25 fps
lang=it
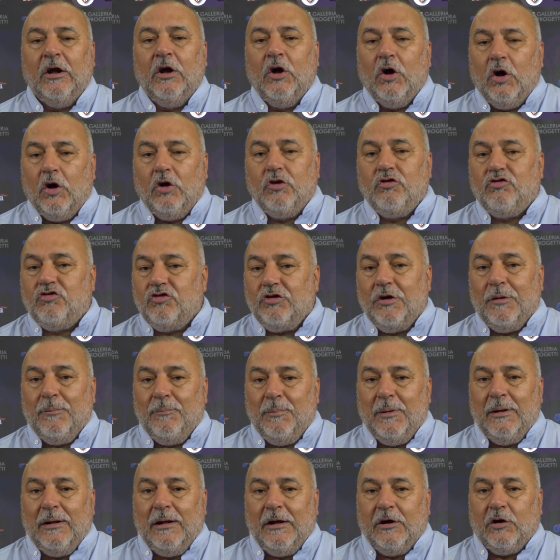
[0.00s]
Oggi
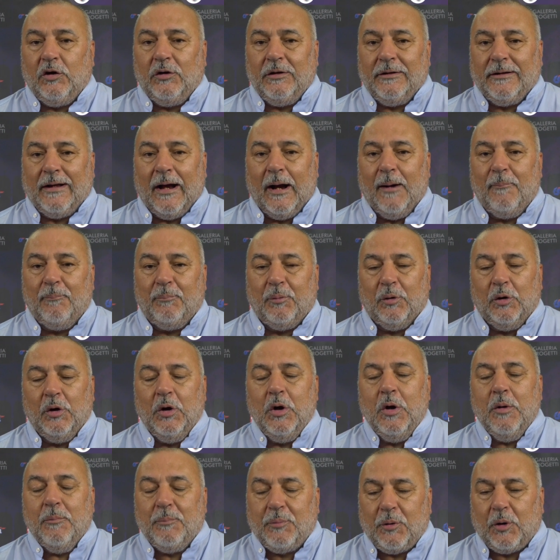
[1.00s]
Bilico in campo
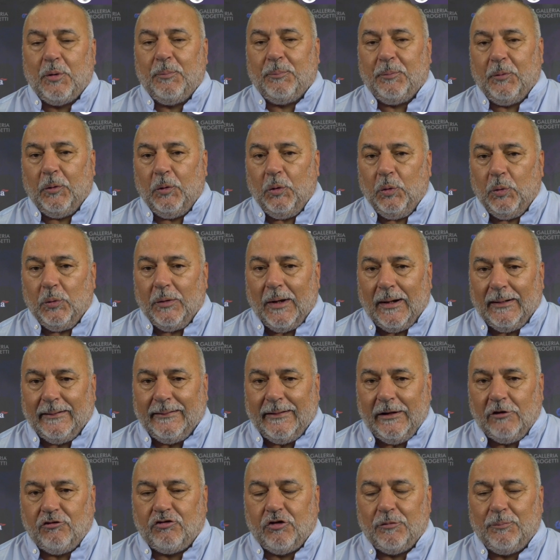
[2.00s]
proprio lui al
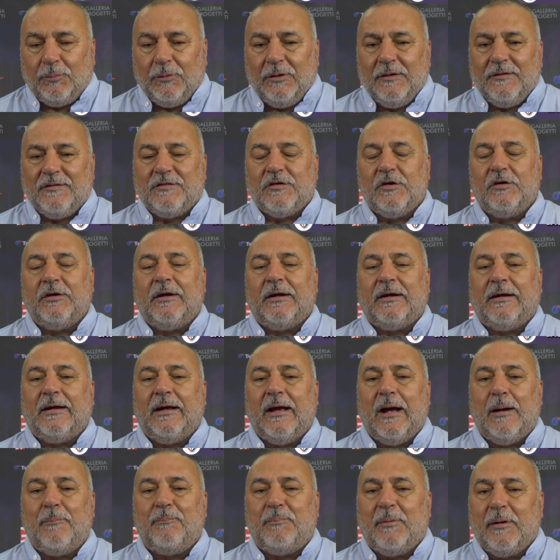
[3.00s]
calcio di punizione che
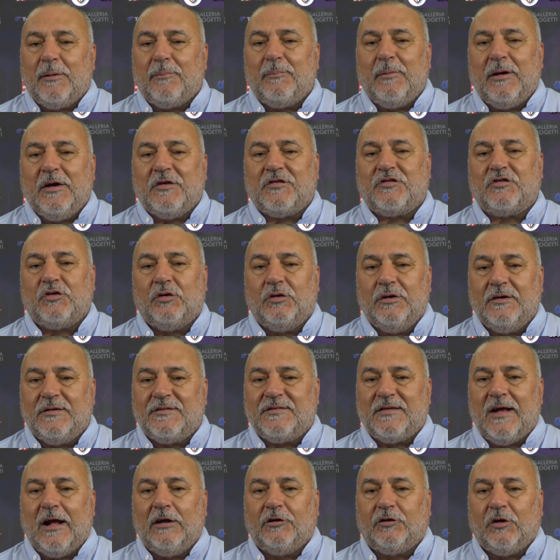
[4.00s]
ha permesso il
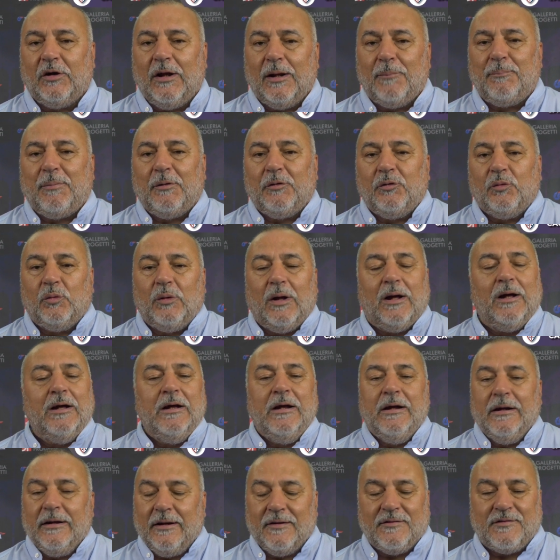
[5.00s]
salto di Lapadula,
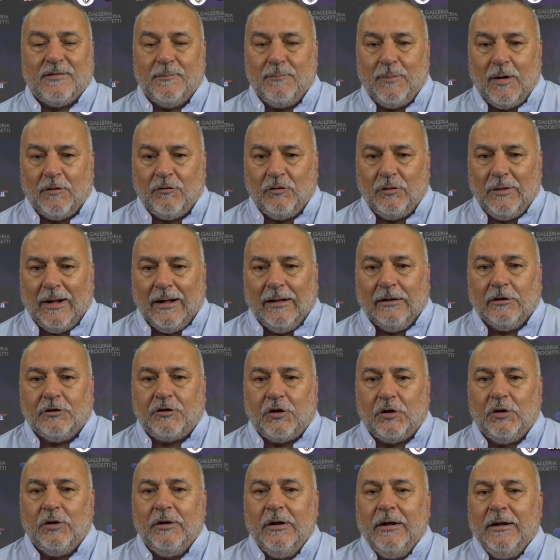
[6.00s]
che sembrava un
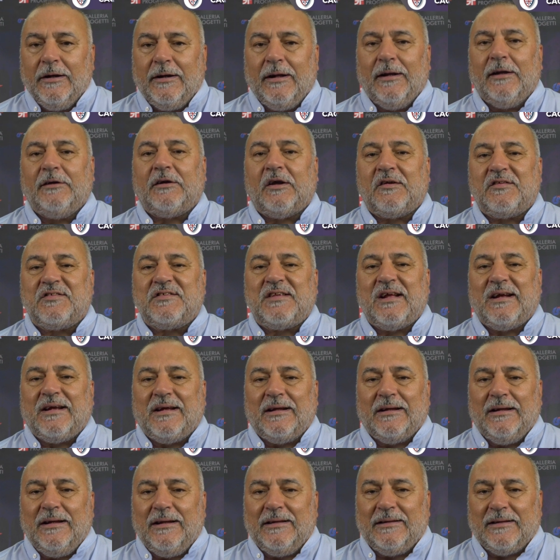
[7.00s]
altro, che è andato a
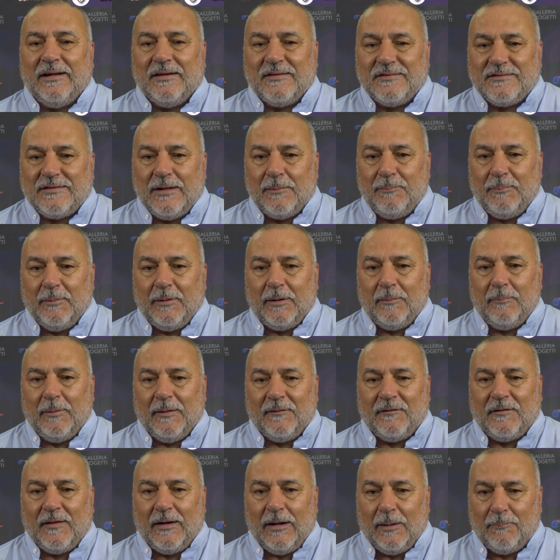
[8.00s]
staccare di testa per
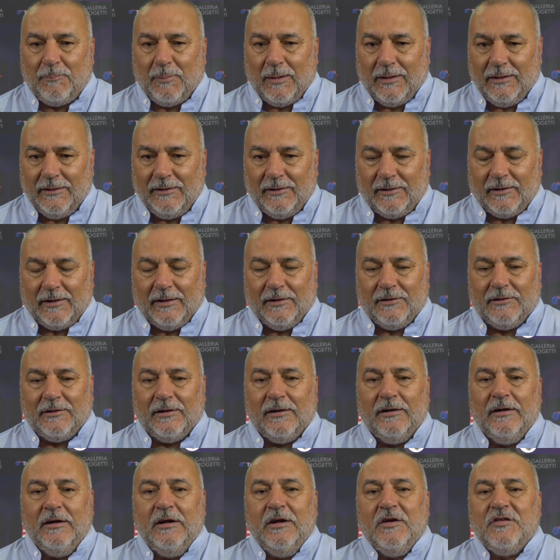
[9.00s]
mettere la palla in
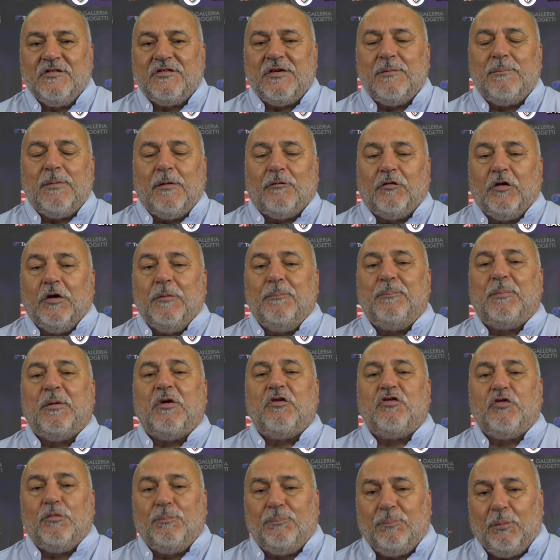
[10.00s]
rete. Sembravano i
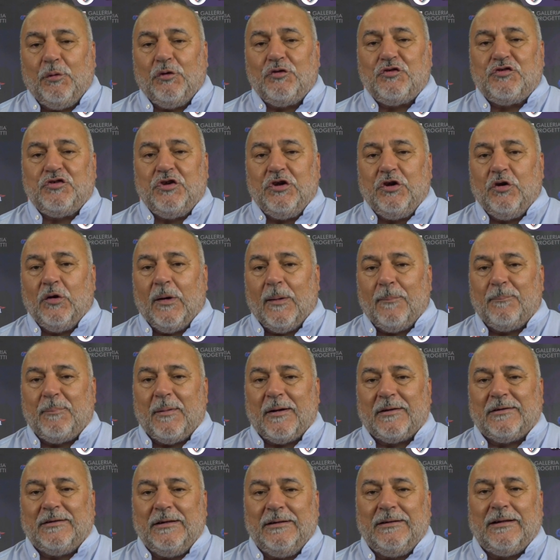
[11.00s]
presupposti di una
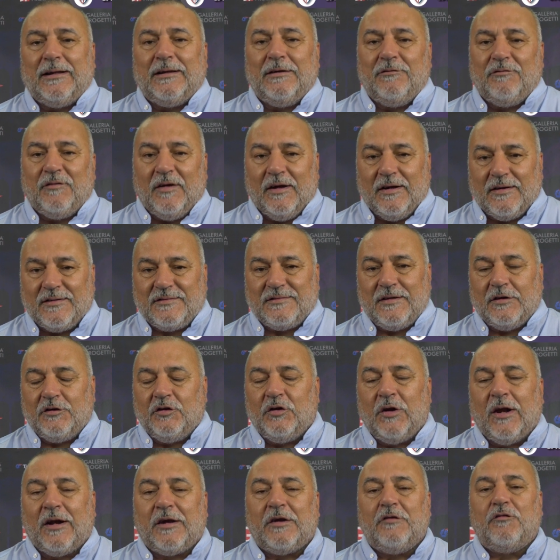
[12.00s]
partita diversa, di
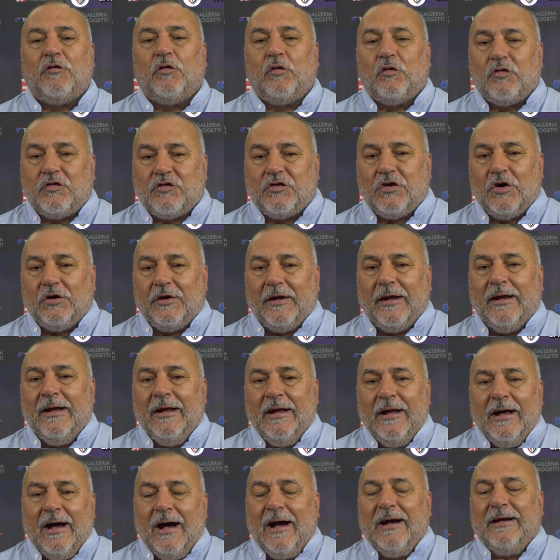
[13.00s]
una rivoluzione
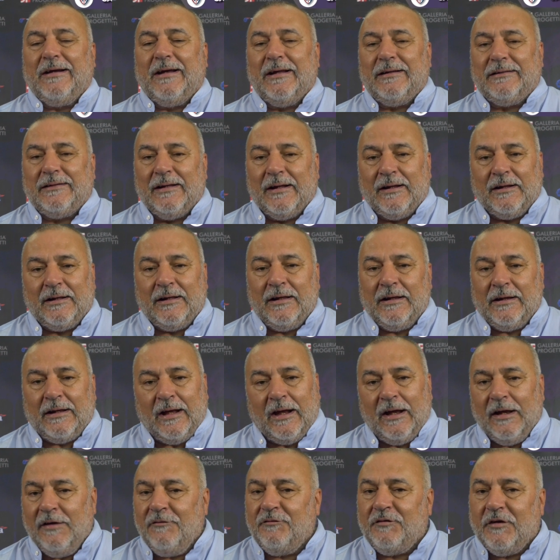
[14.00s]
anche tecnica
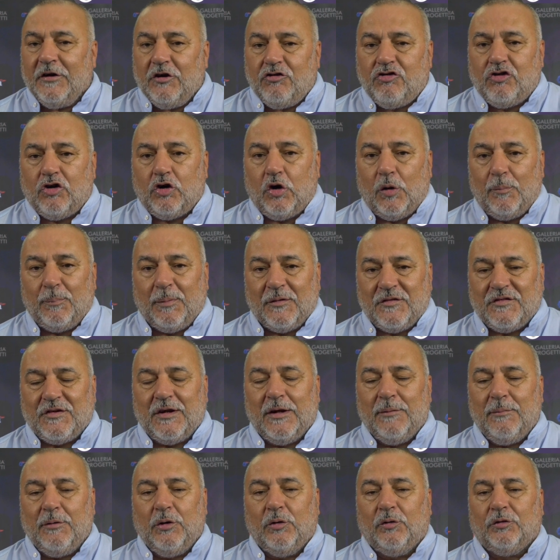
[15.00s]
e invece col passare
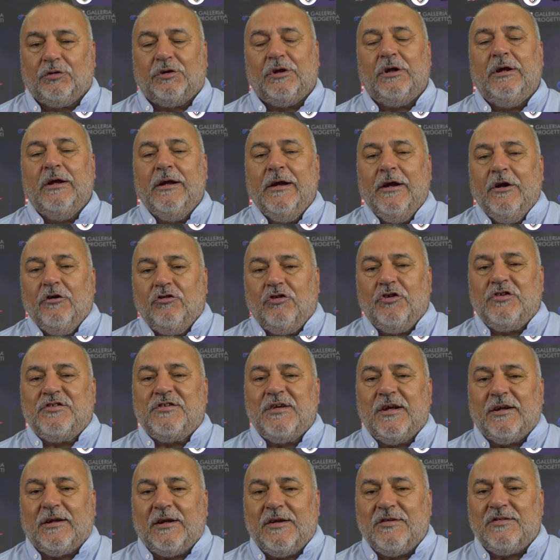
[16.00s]
i minuti ci si
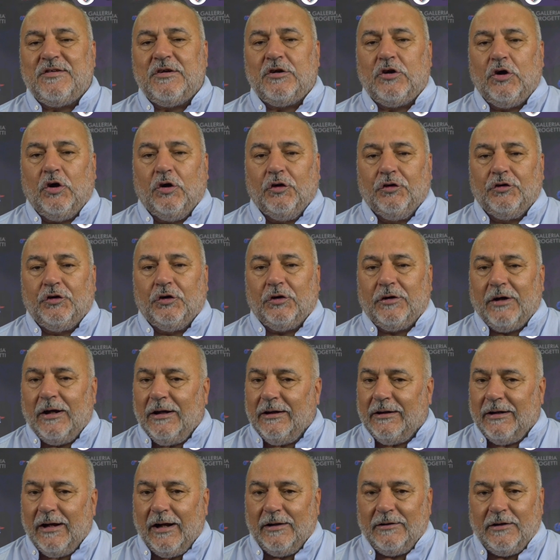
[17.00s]
è resi conto che
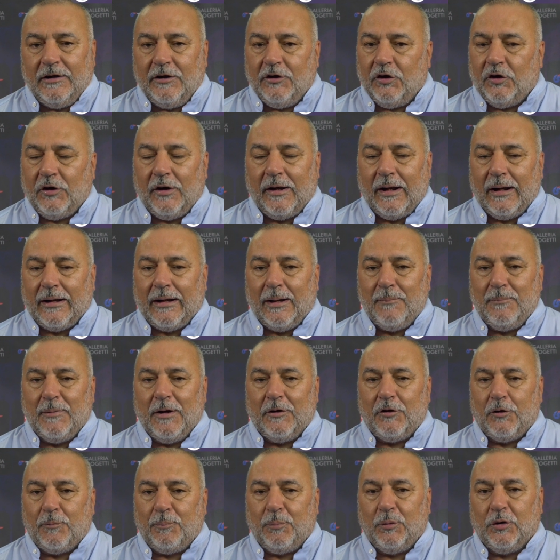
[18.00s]
il Cagliari non era
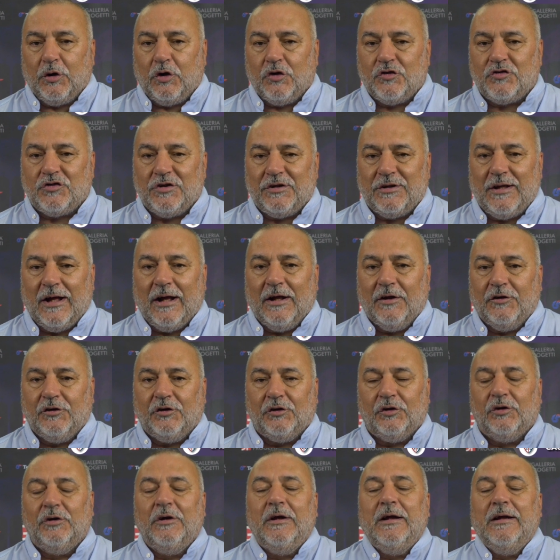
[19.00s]
cambiato poi così
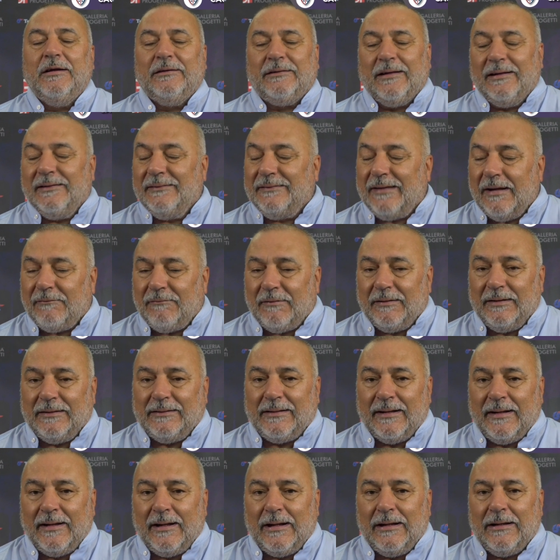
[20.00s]
tanto. Tentava di
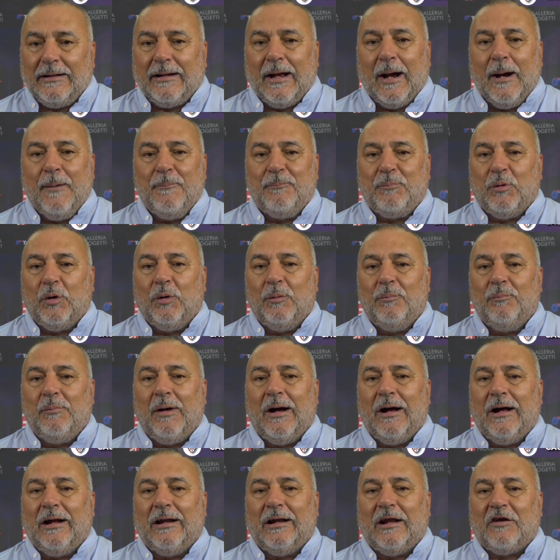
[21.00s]
tenere il campo
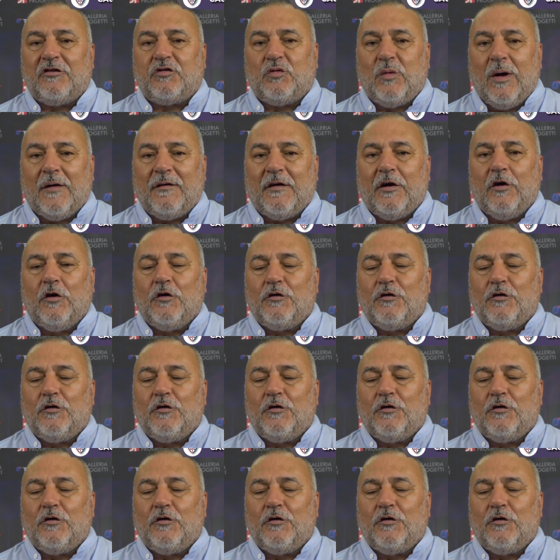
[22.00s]
ma la squadra